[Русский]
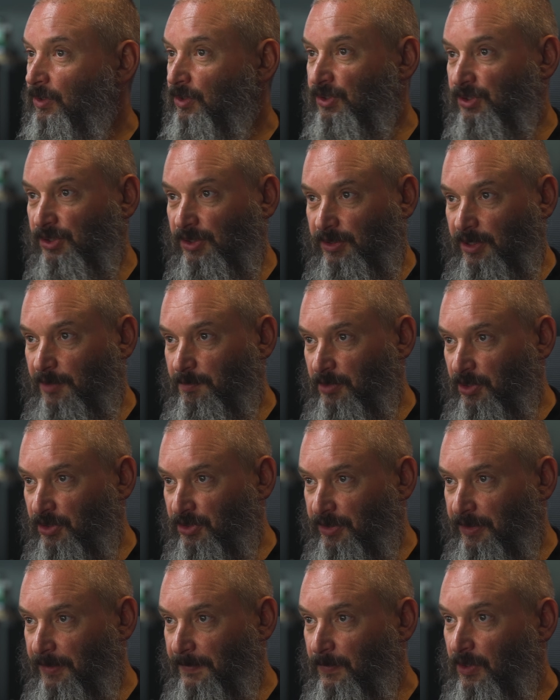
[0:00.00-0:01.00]

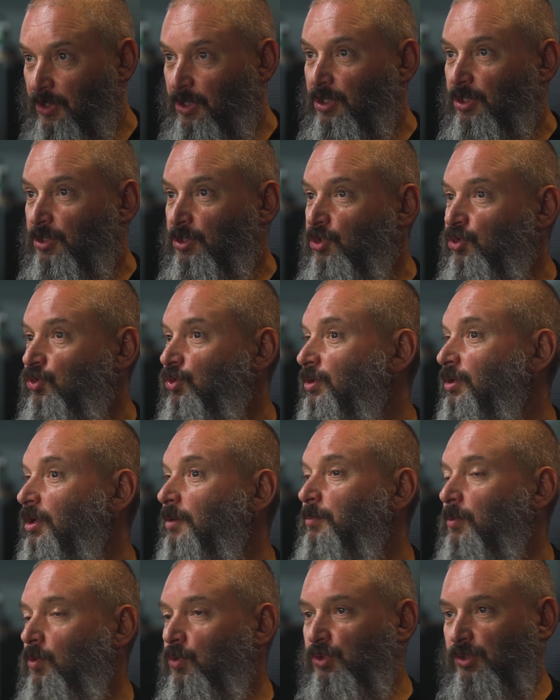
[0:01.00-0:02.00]
энциклопедия. Лично
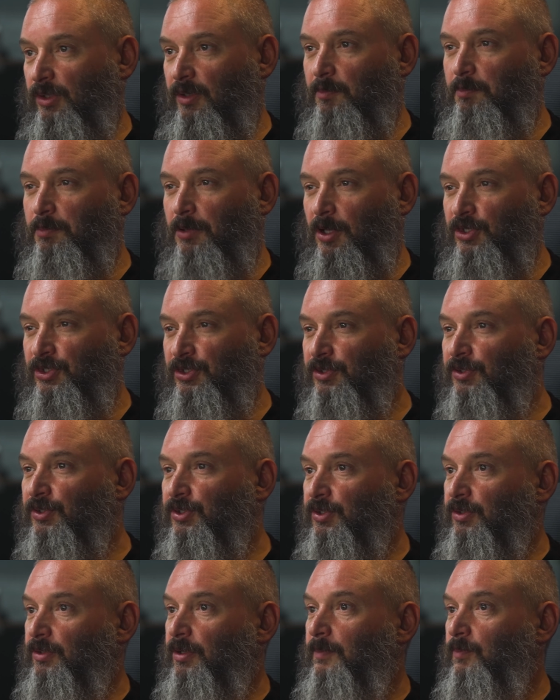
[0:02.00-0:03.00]
я просто
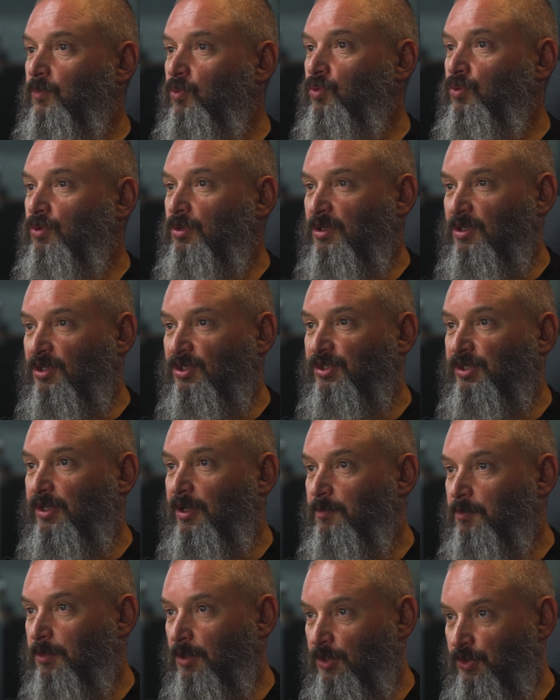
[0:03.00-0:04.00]
поразился тому
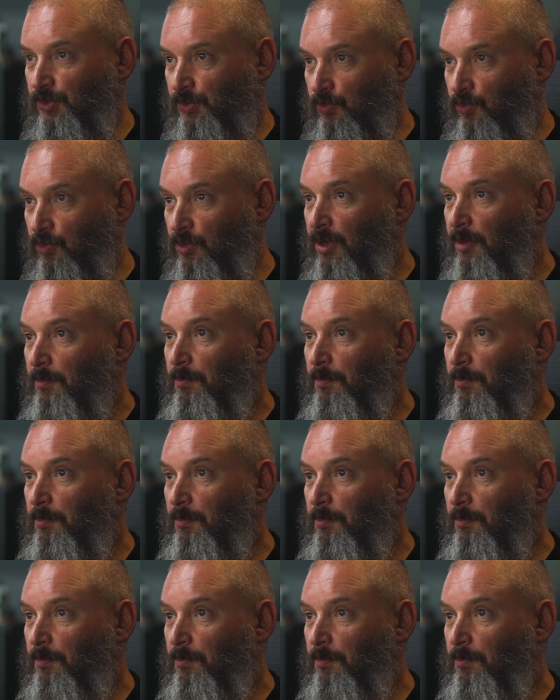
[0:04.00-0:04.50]
разнообразию